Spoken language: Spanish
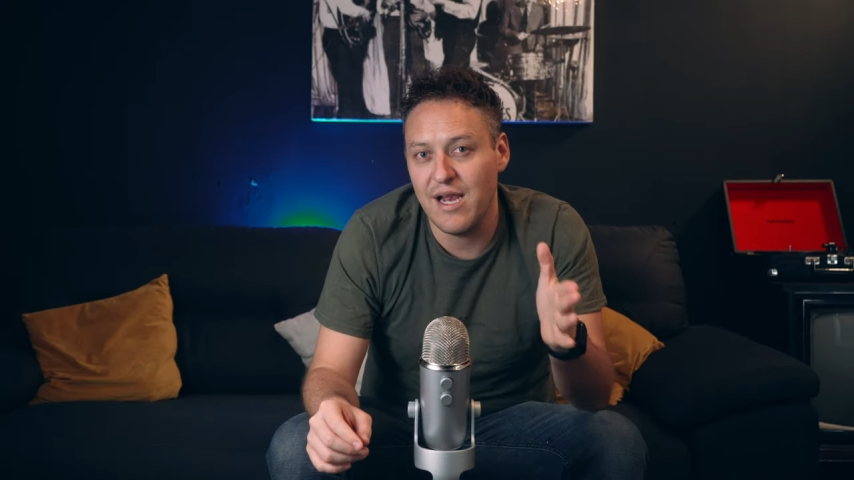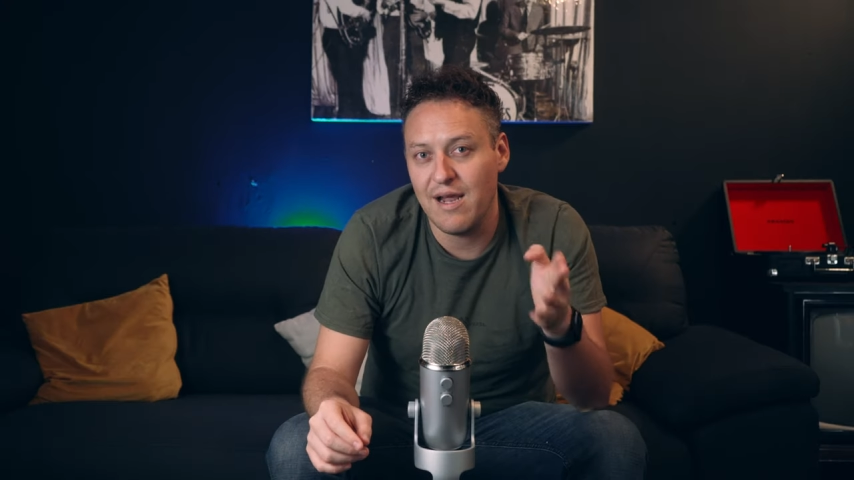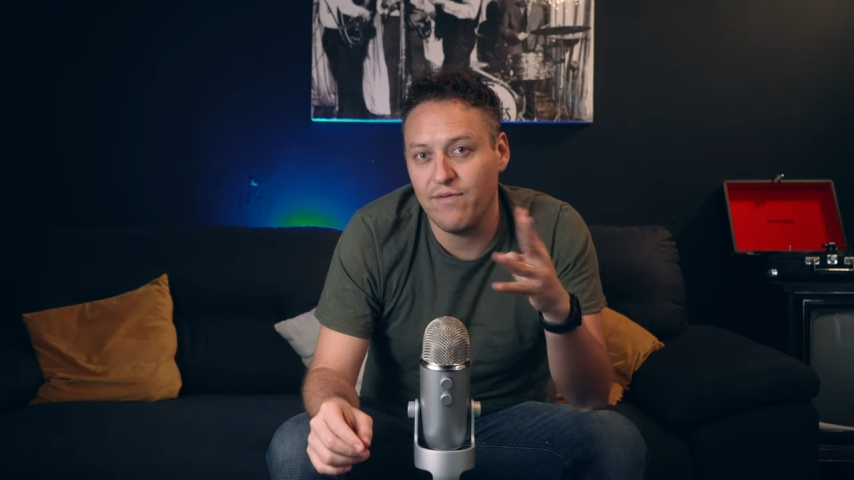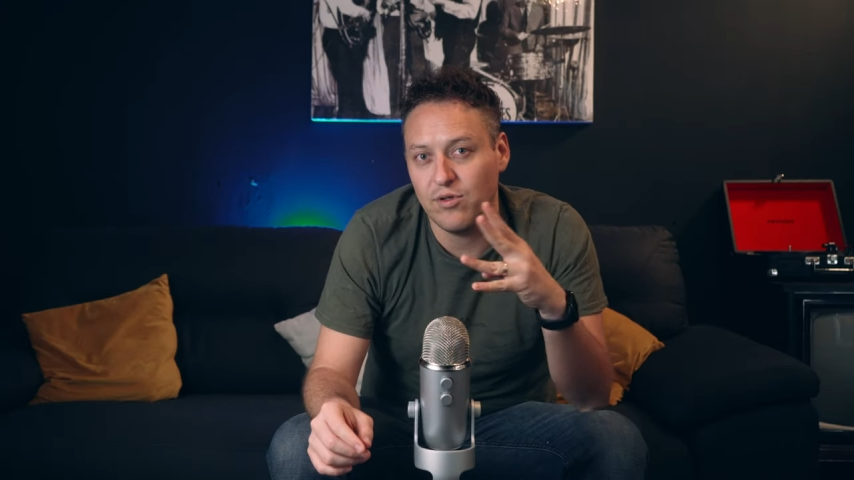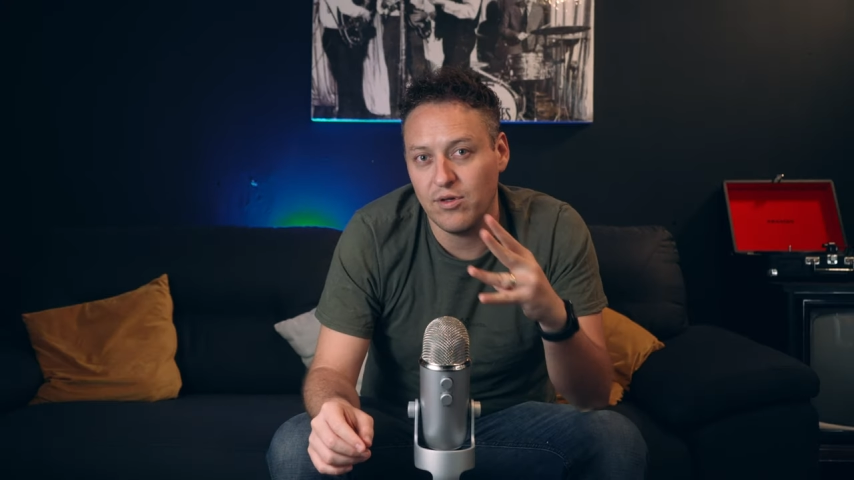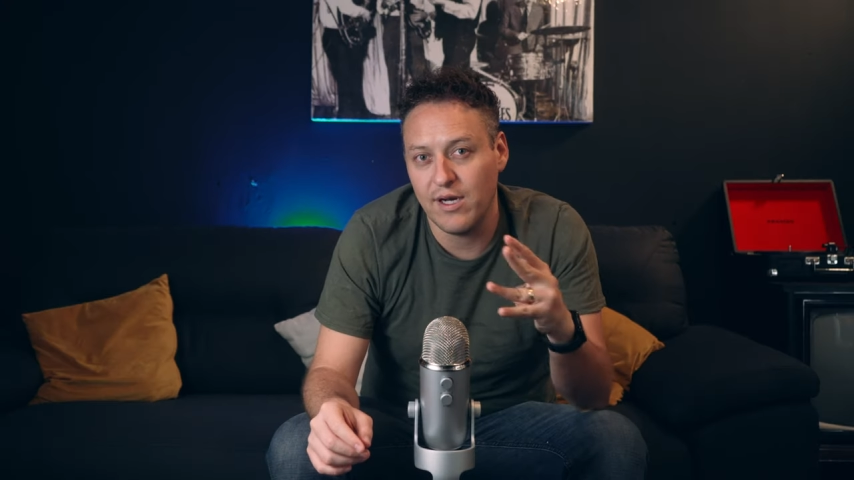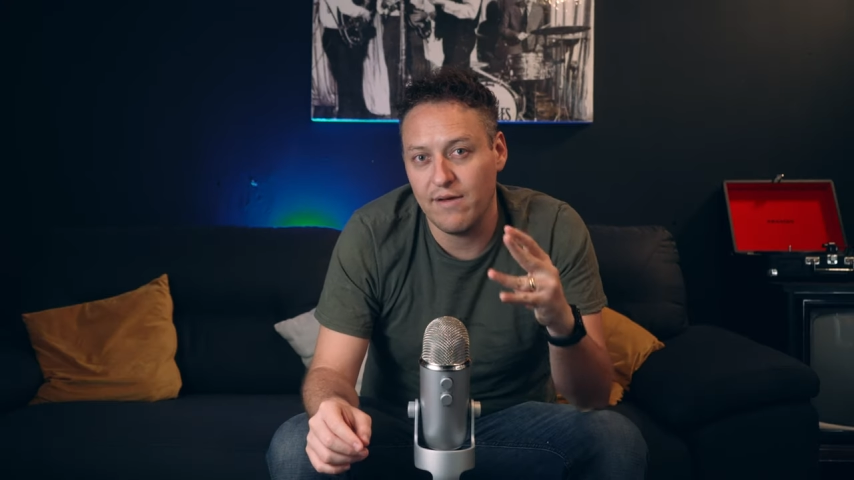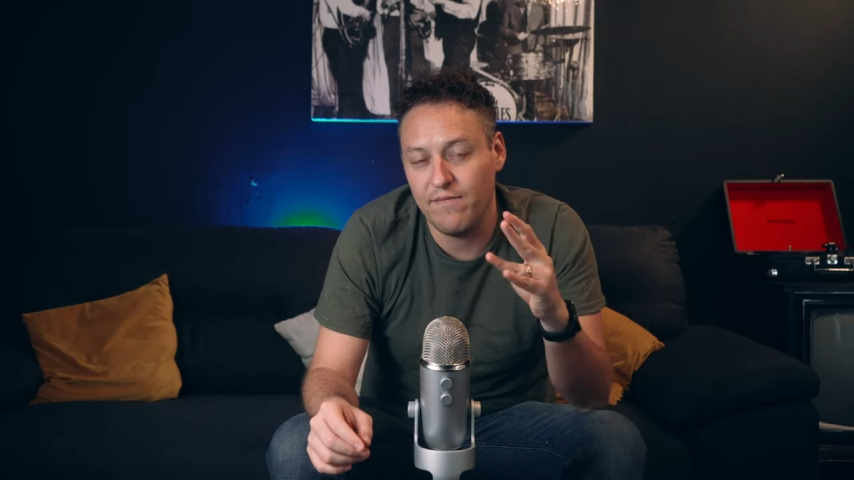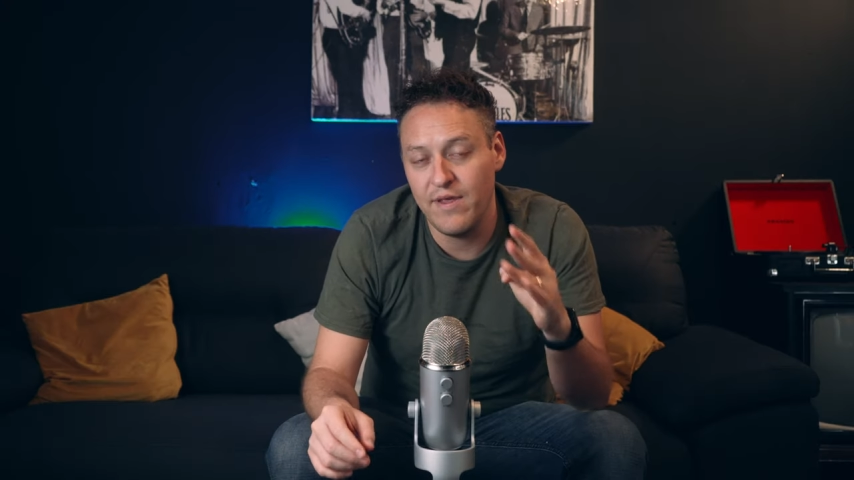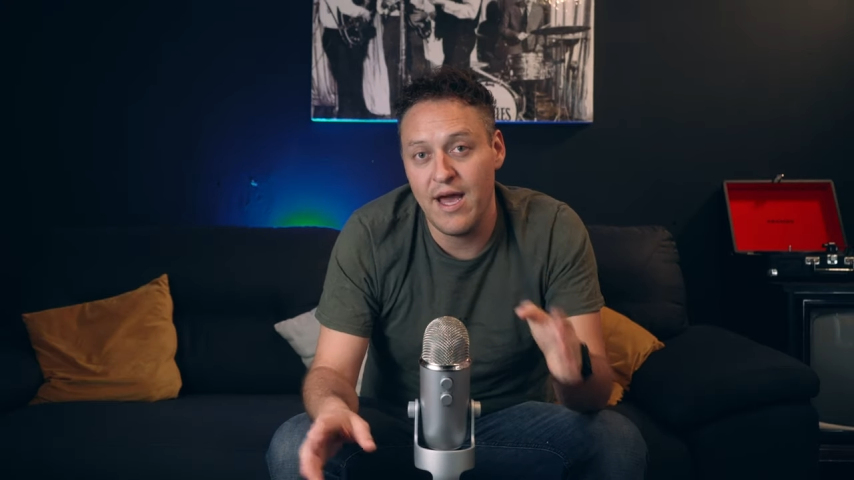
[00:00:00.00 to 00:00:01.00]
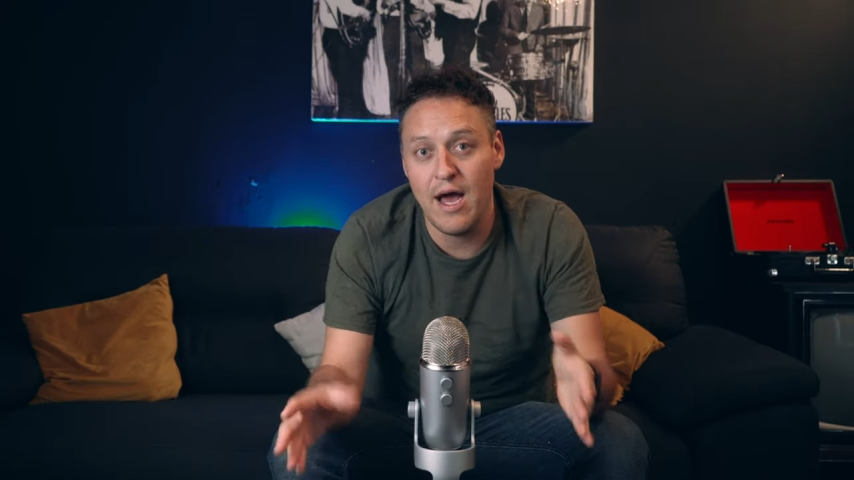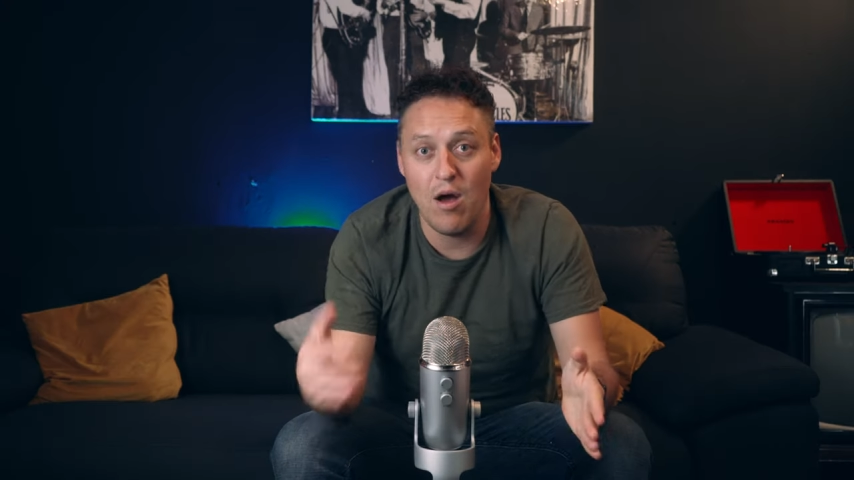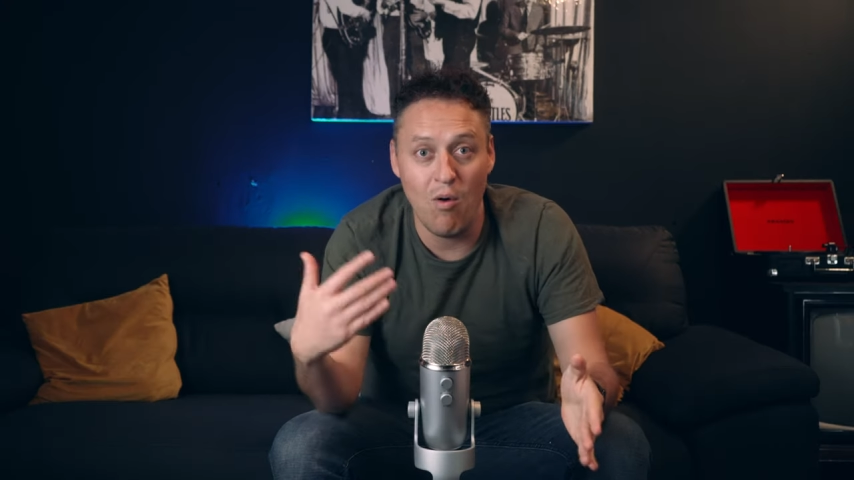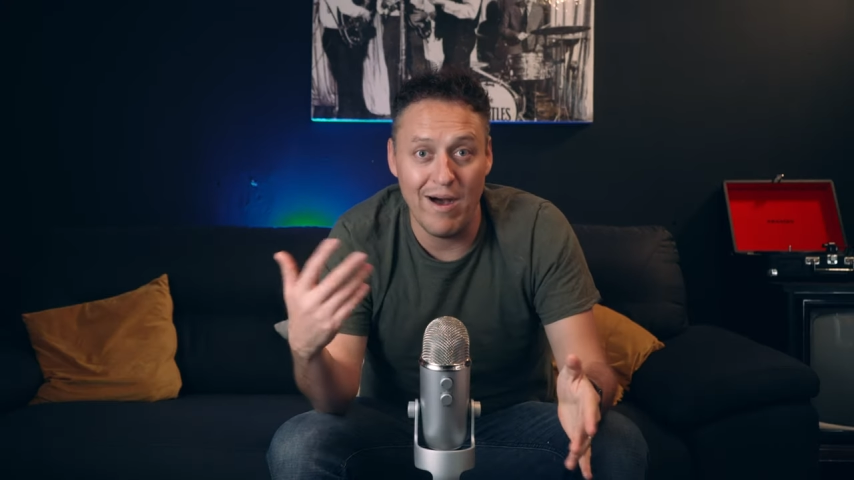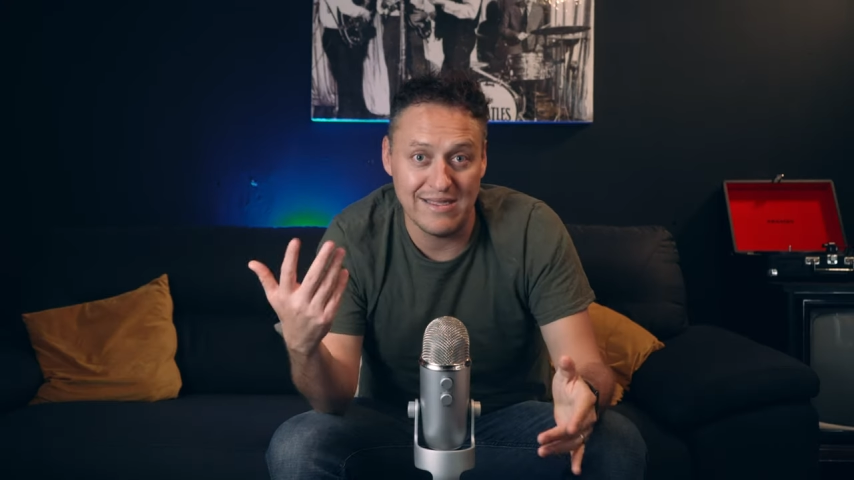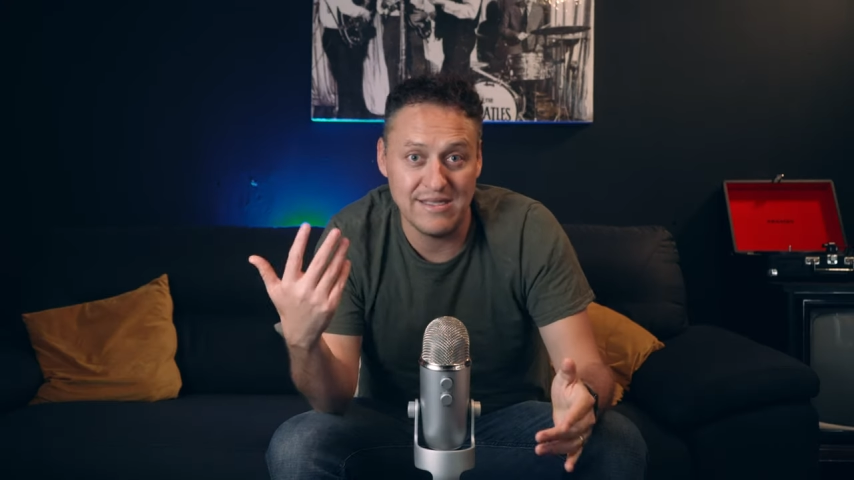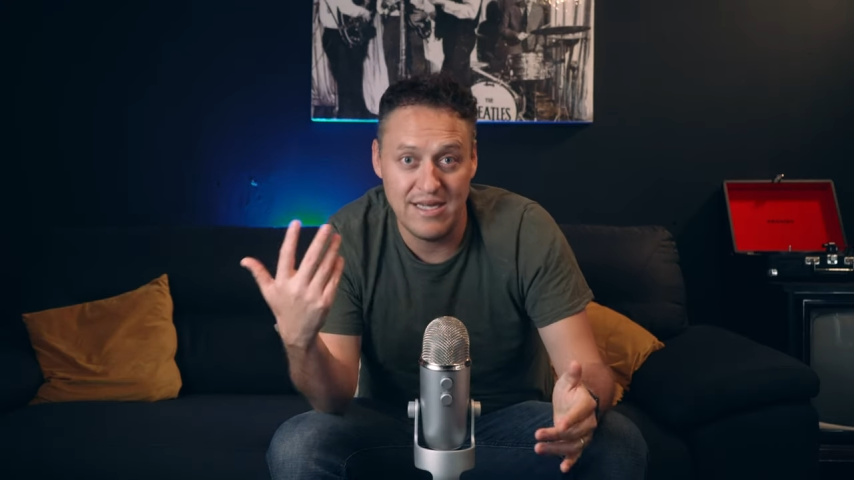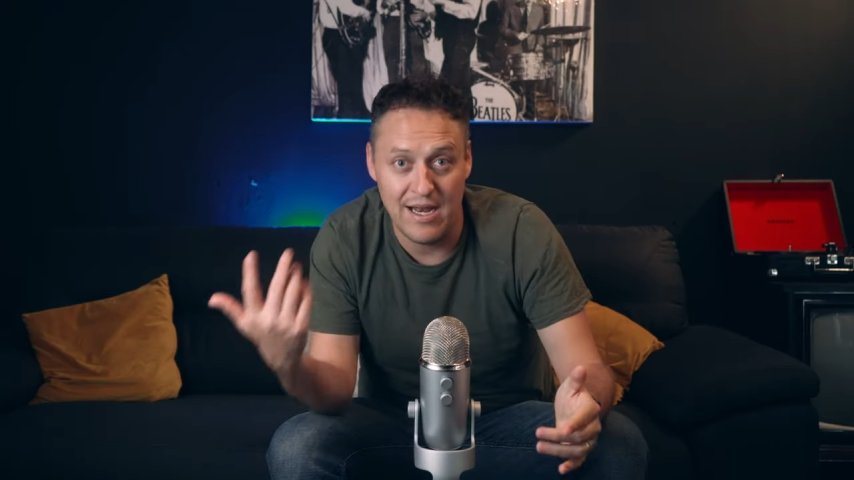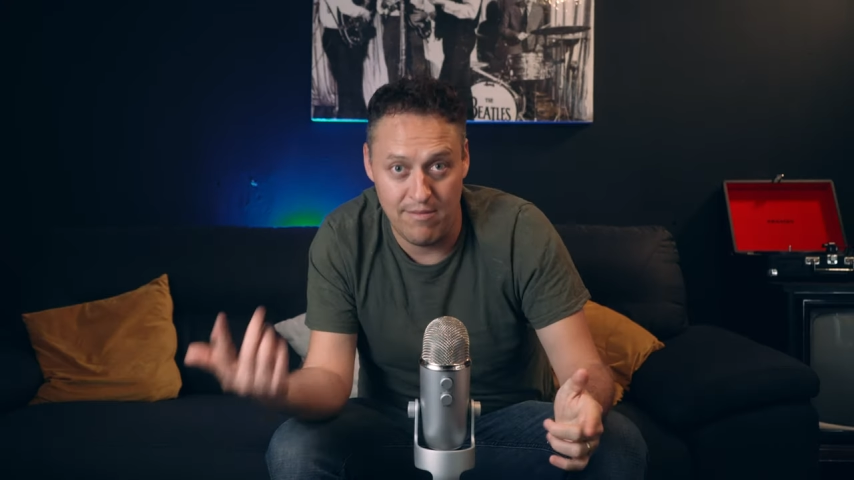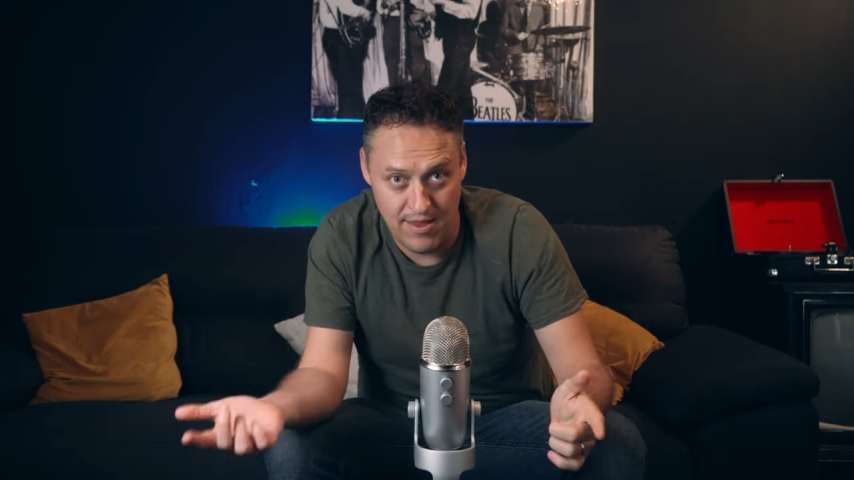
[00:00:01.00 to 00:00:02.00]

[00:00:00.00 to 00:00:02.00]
la fotografía o hacia el